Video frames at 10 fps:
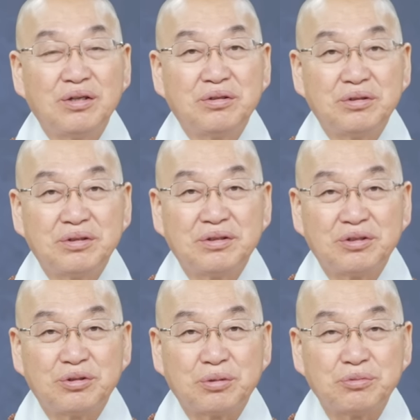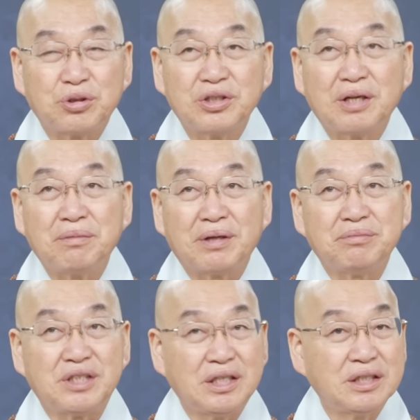이건 좀 솔직히
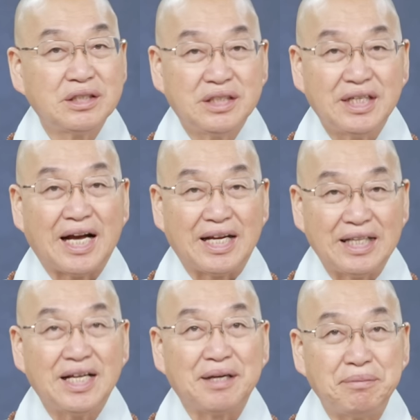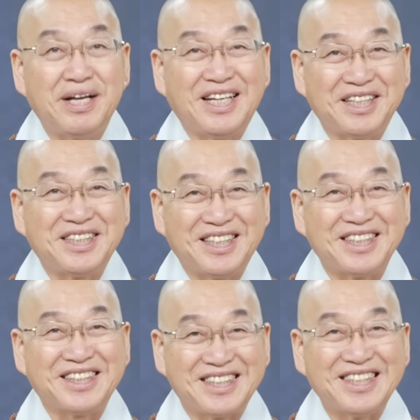말하면 제정신이 아니다 이 말이에요.
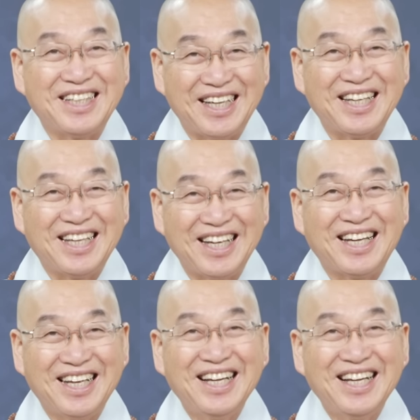제정신이.